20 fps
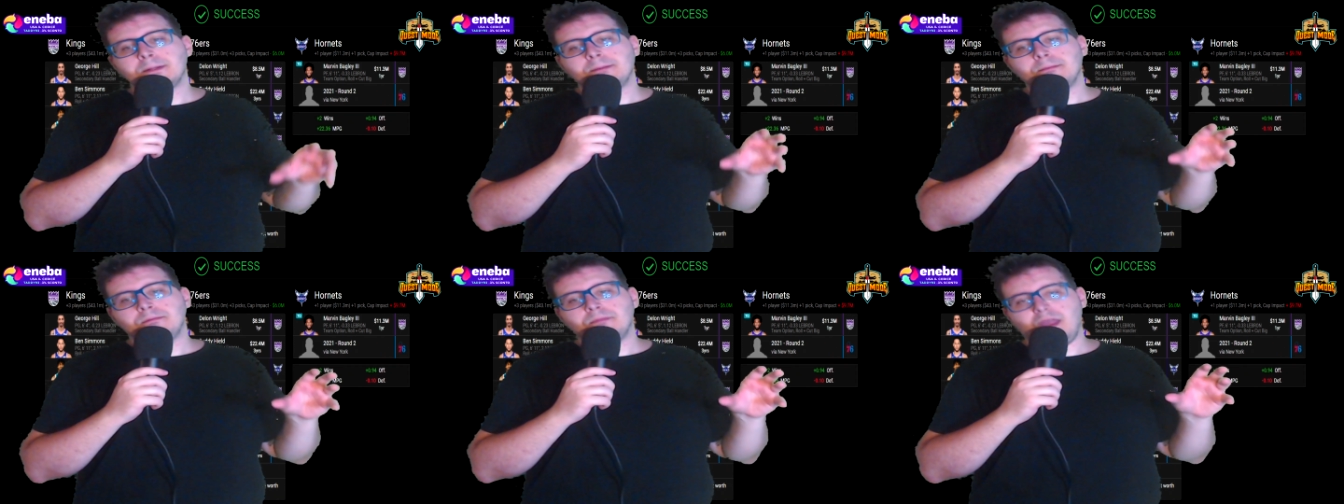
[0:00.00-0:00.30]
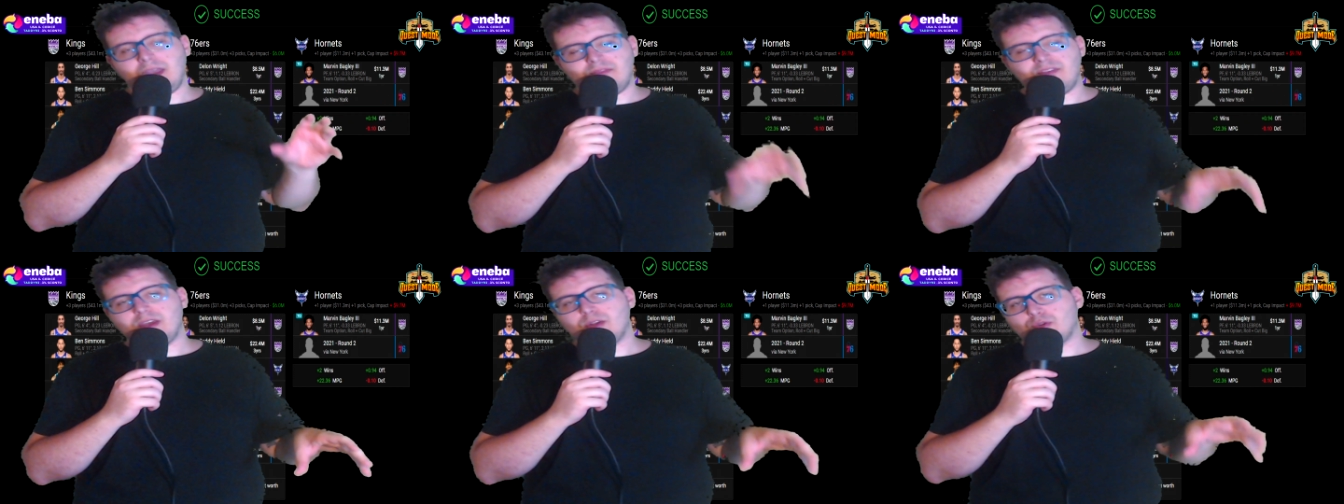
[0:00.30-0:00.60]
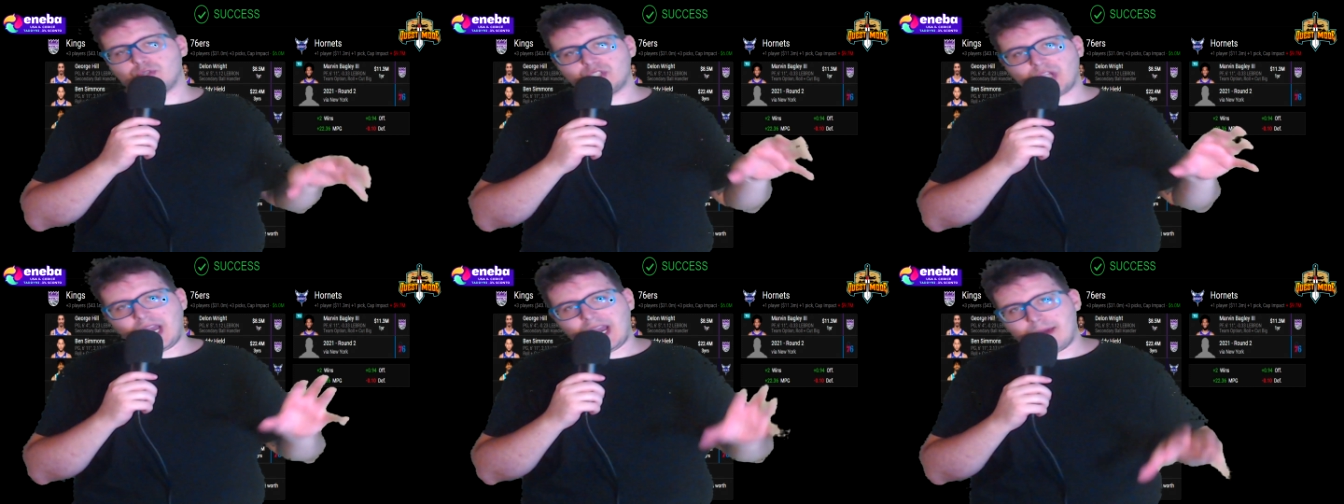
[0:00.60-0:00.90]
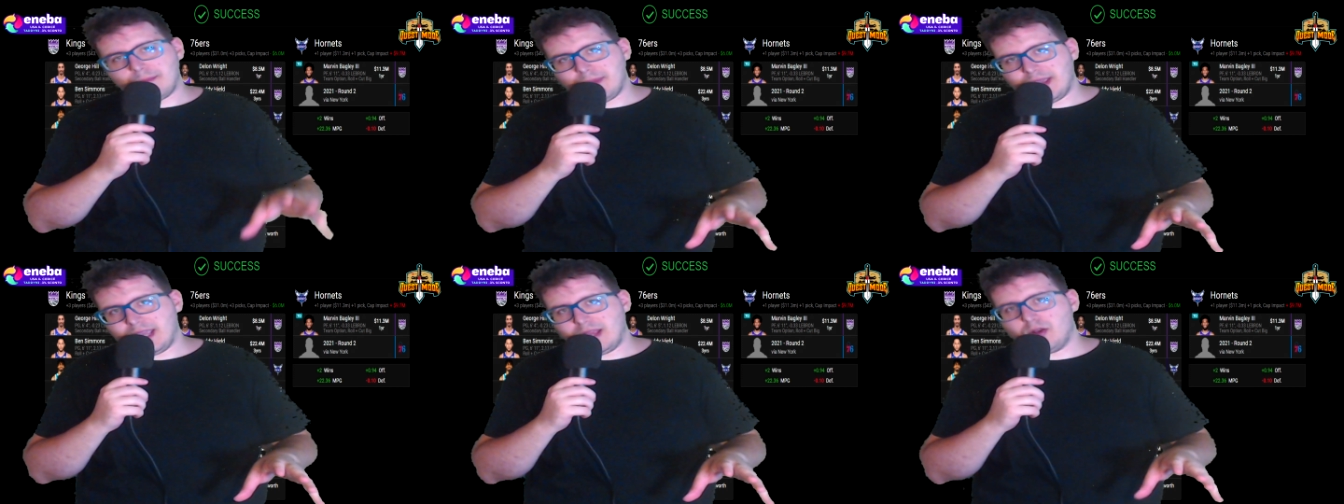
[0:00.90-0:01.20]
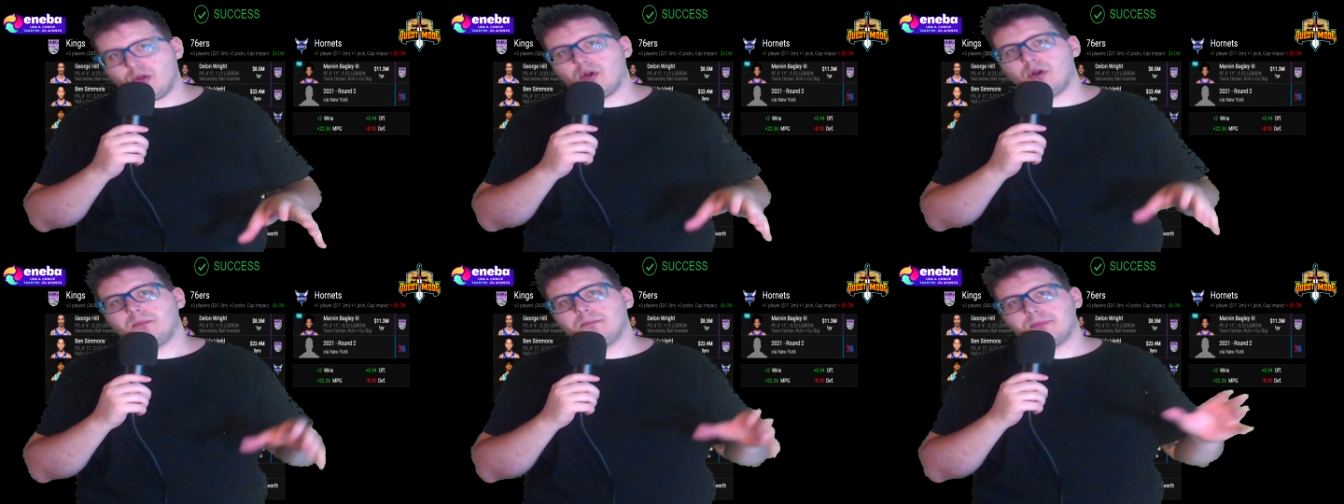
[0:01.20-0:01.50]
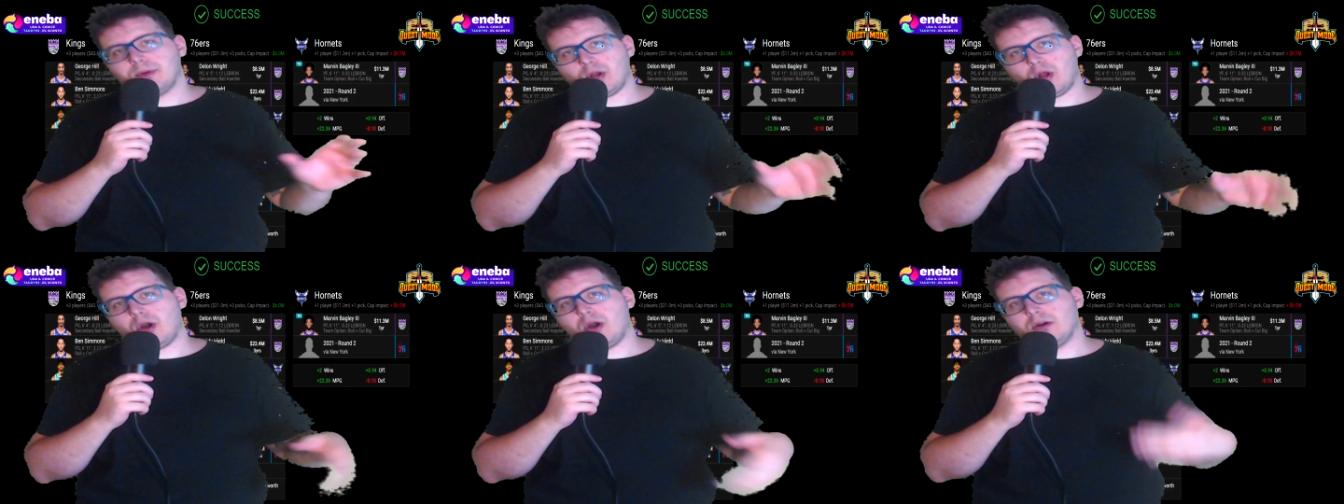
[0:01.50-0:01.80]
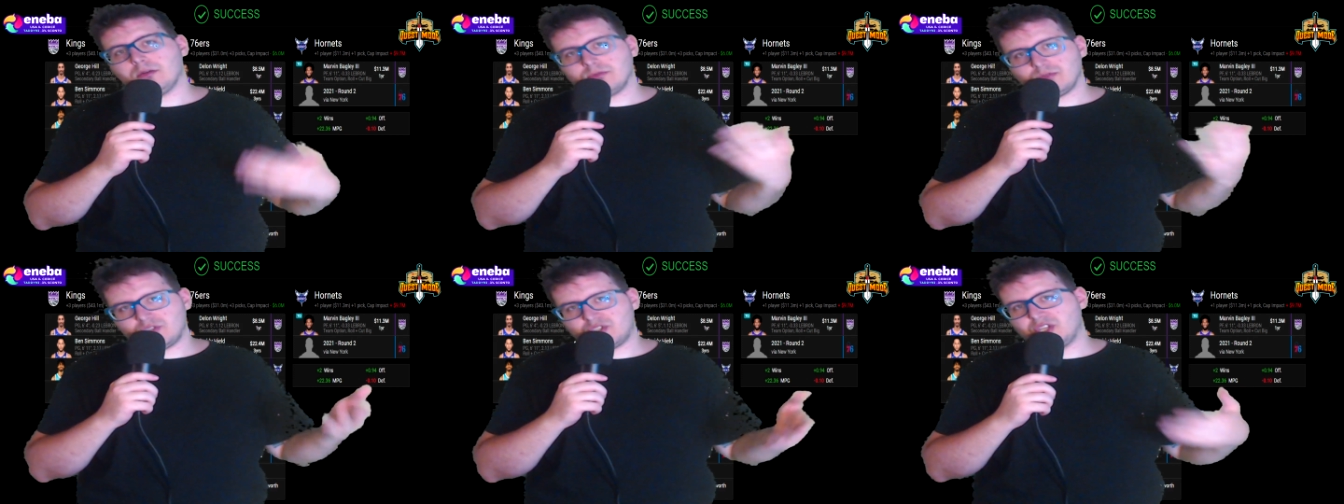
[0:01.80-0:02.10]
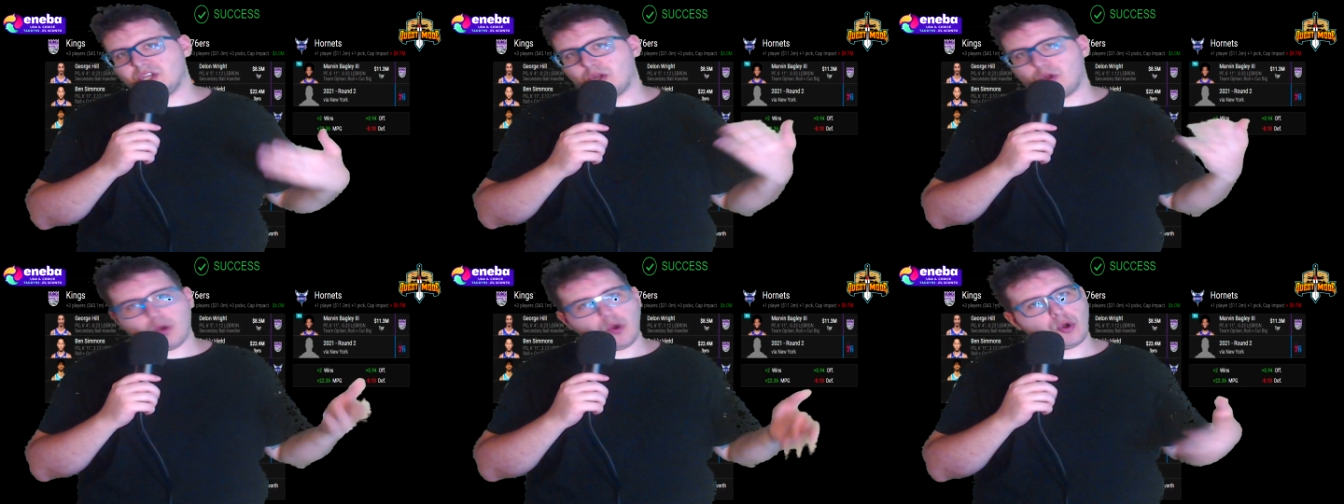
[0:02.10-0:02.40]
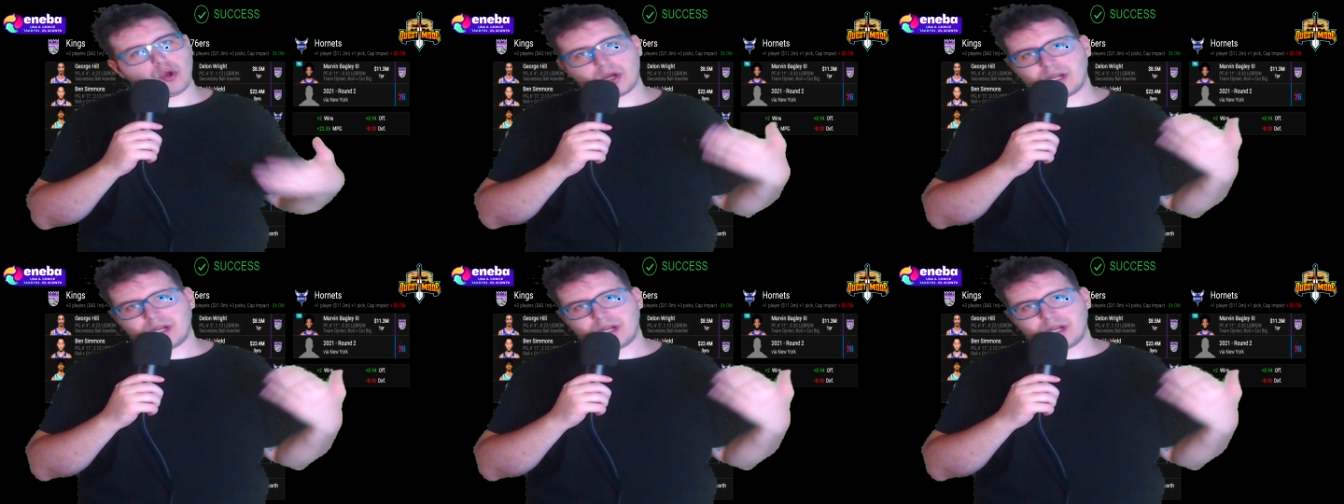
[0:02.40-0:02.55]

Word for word: è vero c'è la Melo, però si corre,